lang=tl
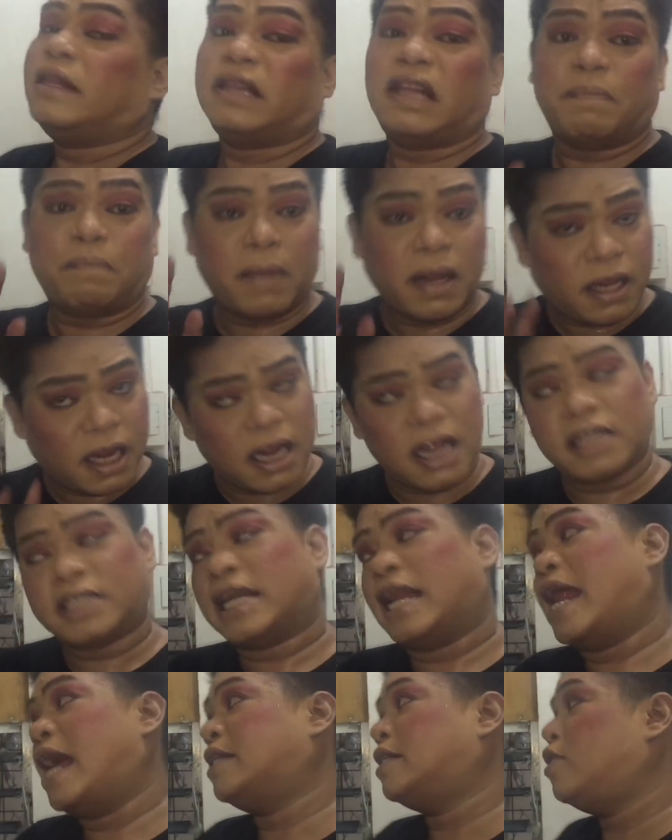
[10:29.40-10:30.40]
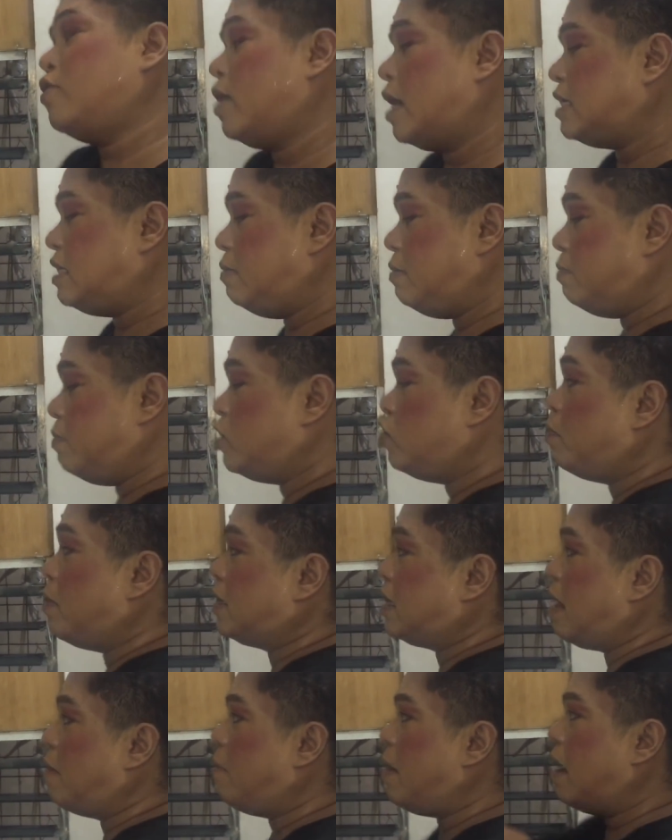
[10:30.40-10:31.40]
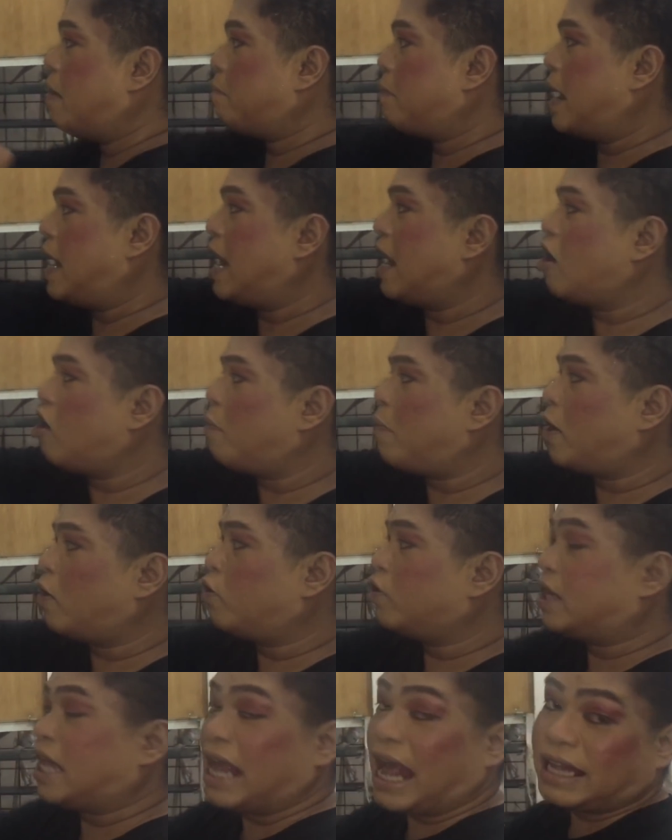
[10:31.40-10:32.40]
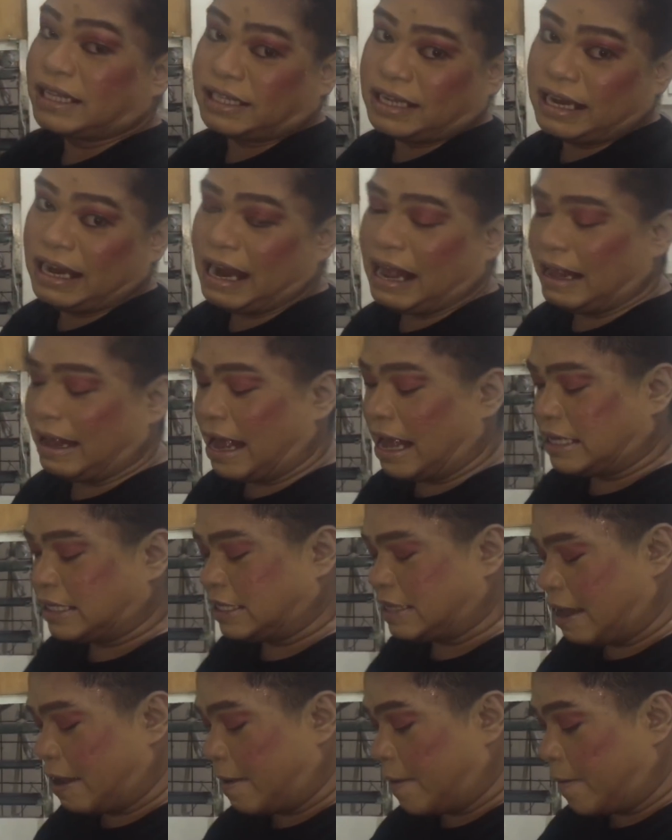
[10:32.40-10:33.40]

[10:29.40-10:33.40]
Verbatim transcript: Depende din sa lasa niya kasi medyo matabang pa. Lagi ko pa konting asin lang guys.